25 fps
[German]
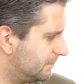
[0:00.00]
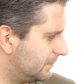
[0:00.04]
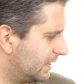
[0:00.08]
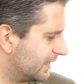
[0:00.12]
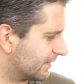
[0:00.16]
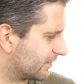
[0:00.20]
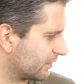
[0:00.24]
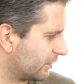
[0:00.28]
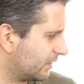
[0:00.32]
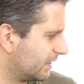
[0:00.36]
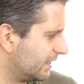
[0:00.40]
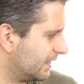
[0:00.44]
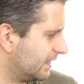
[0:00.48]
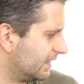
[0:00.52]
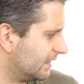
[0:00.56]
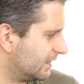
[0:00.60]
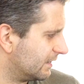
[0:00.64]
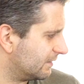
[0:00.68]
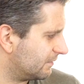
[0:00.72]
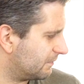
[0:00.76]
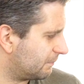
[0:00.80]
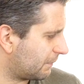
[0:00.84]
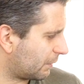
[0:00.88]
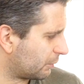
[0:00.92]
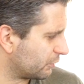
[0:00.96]
also
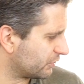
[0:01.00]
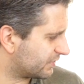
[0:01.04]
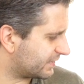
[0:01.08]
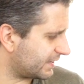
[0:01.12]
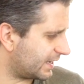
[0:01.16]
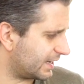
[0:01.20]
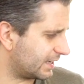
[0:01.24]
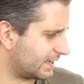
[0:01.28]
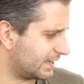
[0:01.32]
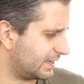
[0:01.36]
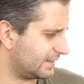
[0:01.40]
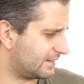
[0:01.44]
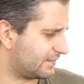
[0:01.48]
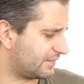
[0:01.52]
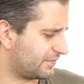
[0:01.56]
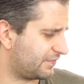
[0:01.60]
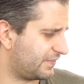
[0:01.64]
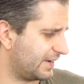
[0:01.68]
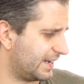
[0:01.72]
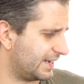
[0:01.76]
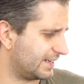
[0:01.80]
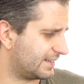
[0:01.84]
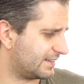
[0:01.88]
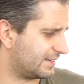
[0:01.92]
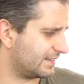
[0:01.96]
man muss sagen, jetzt
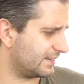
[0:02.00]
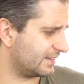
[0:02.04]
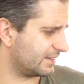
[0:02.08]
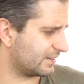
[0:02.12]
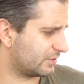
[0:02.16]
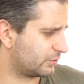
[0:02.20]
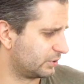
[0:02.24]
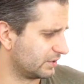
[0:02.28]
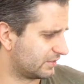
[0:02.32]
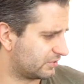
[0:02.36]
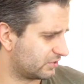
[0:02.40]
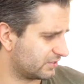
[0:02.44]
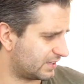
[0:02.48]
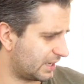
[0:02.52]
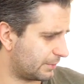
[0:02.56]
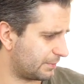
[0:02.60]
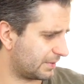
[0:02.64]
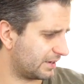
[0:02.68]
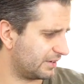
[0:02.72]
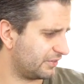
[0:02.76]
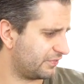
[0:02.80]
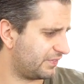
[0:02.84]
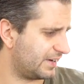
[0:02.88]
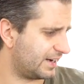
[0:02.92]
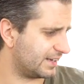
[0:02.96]
vielleicht kurz
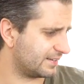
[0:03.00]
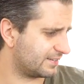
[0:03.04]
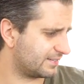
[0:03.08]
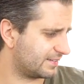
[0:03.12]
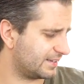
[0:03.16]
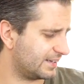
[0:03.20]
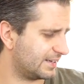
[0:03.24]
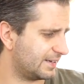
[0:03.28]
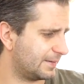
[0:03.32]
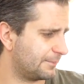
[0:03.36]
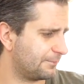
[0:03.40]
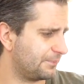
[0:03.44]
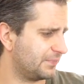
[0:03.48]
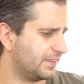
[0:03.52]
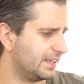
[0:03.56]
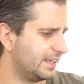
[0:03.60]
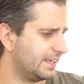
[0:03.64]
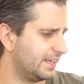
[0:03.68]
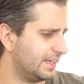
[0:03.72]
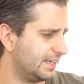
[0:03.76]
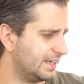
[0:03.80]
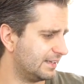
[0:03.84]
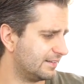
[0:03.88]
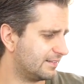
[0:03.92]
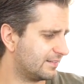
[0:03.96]
zusammengefasst, ähm,
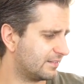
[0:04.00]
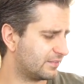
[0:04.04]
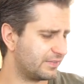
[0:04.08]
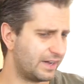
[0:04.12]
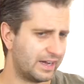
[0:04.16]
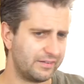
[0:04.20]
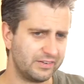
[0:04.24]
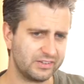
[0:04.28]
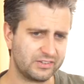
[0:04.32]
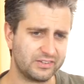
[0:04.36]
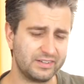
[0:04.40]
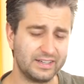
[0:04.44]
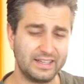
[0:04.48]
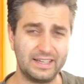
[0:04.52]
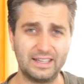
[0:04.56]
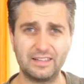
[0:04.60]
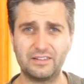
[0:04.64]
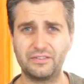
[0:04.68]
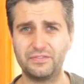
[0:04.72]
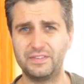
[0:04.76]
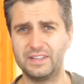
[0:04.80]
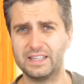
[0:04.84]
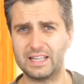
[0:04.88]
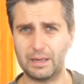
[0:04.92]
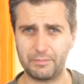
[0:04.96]
ES2 versus
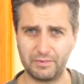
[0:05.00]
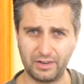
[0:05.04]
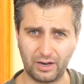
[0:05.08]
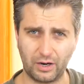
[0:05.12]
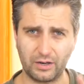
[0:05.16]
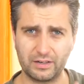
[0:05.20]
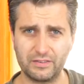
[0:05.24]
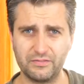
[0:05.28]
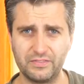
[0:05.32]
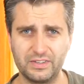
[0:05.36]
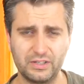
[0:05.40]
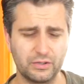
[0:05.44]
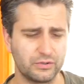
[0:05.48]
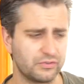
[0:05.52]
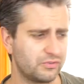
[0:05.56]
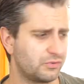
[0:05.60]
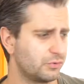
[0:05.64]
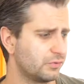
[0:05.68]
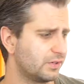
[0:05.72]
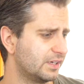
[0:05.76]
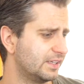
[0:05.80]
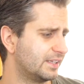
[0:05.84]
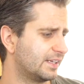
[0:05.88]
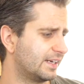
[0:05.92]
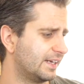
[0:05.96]
ES4, da haben wir auch ein Video
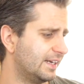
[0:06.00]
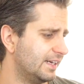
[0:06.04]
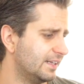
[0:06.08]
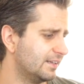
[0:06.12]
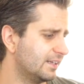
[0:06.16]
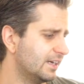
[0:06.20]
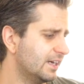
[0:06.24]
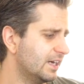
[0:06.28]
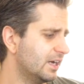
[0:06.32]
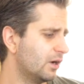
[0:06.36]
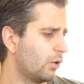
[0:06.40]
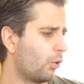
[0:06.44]
zu gedreht,